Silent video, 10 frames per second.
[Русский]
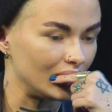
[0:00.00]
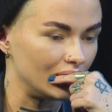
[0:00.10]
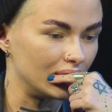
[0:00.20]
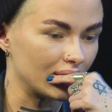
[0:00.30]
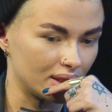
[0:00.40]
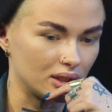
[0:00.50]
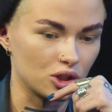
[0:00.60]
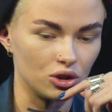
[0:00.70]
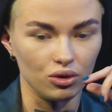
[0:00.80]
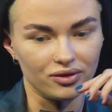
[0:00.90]
И я,
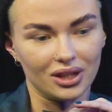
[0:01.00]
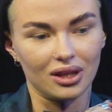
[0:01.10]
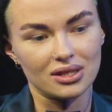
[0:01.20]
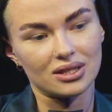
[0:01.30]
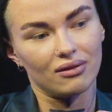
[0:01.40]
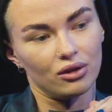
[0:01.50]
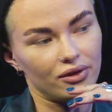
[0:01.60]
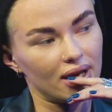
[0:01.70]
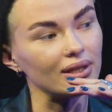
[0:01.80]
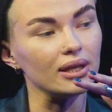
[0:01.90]
конечно, ее всегда ставлю в
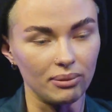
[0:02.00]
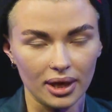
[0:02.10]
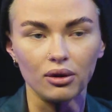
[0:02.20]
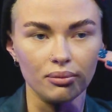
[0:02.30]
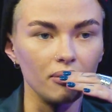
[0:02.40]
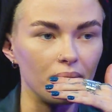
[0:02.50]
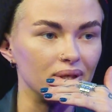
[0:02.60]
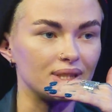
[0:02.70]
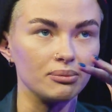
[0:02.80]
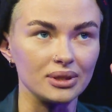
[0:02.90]
ряд. И моя любимая
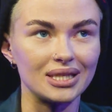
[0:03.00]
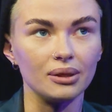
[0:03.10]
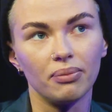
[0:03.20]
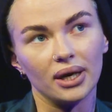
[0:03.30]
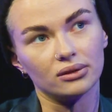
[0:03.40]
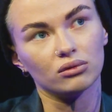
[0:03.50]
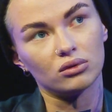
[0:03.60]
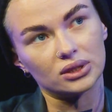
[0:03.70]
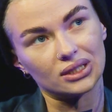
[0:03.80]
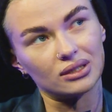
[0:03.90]
песня мы «Мыслепад». Ну,
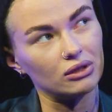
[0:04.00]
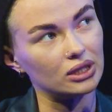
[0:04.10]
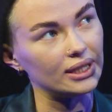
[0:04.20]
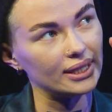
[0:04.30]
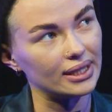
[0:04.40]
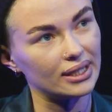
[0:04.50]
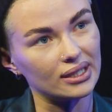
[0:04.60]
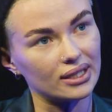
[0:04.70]
то есть это вот три таких